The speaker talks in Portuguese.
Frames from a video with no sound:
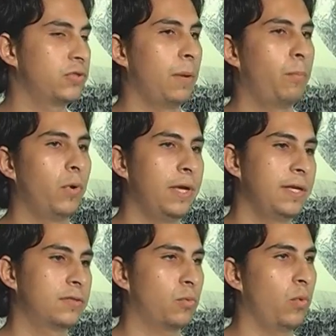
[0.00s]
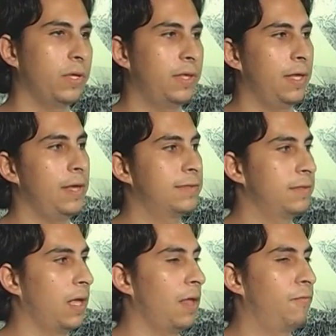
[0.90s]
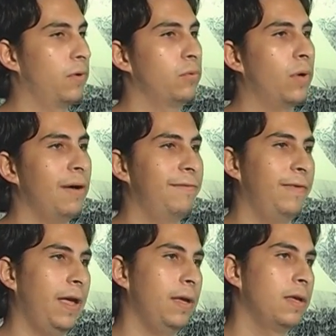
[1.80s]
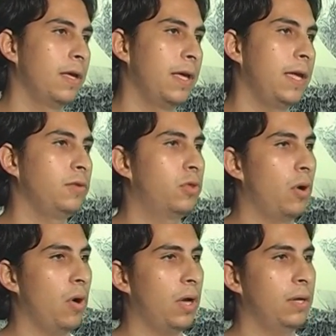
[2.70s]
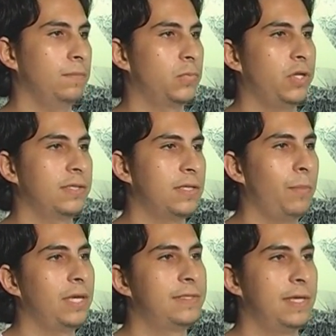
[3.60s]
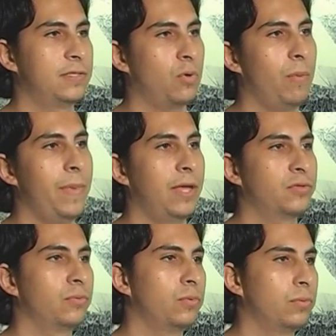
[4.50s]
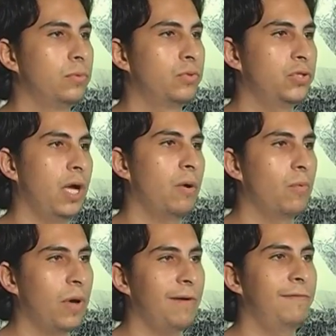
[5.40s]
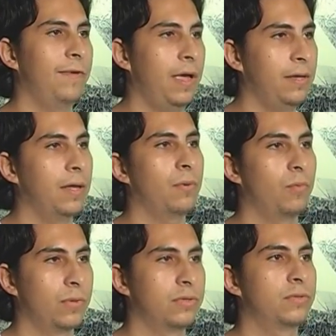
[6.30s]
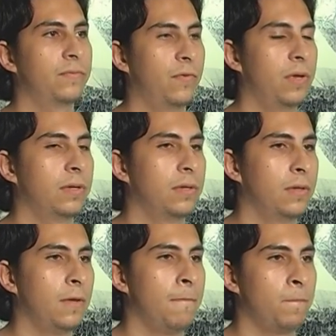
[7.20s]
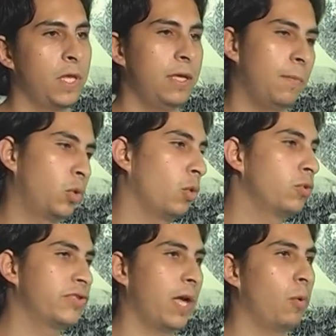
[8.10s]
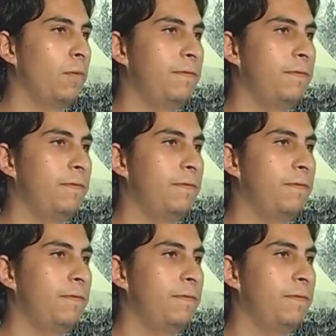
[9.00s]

japoneses, com interesse na lavoura do café, em troca já estabelecer esse comércio do, do chá com café, né, com isso foi... E é todo o século